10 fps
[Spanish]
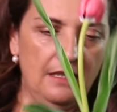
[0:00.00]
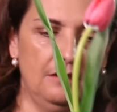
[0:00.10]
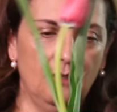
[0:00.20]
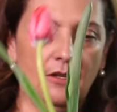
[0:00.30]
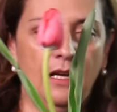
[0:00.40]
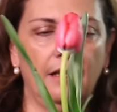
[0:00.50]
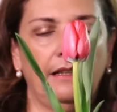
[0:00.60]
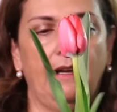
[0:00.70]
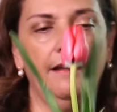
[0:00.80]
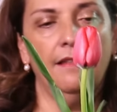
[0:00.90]
ahí toda
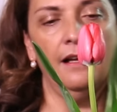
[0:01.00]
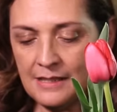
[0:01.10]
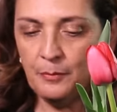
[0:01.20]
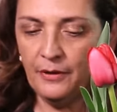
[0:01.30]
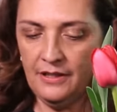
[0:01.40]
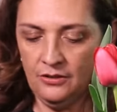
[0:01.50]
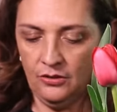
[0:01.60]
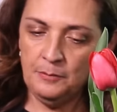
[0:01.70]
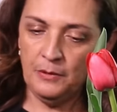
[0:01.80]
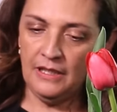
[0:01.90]
caída. Es por eso,
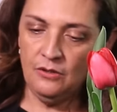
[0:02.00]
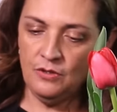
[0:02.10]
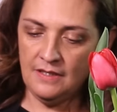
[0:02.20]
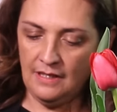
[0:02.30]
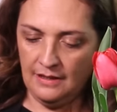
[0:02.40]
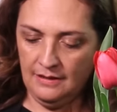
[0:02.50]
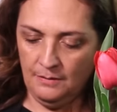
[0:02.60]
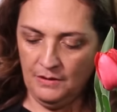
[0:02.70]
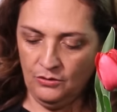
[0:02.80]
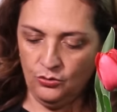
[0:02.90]
es porque no está
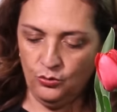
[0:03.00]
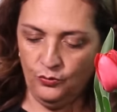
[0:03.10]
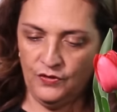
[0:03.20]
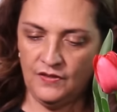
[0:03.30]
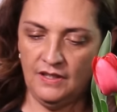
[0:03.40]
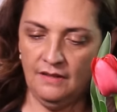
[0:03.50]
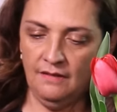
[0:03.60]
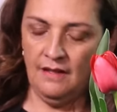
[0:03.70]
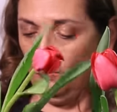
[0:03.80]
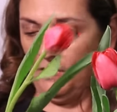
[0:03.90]
recibiendo
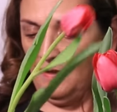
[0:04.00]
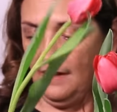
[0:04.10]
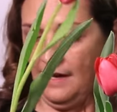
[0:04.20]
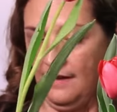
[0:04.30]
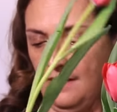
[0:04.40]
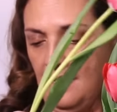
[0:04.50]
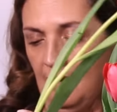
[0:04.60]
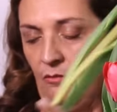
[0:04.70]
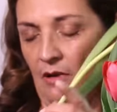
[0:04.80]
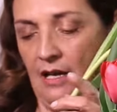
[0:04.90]
suficiente humedad,
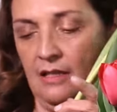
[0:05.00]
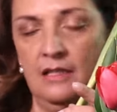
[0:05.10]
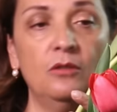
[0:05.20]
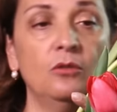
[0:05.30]
agua y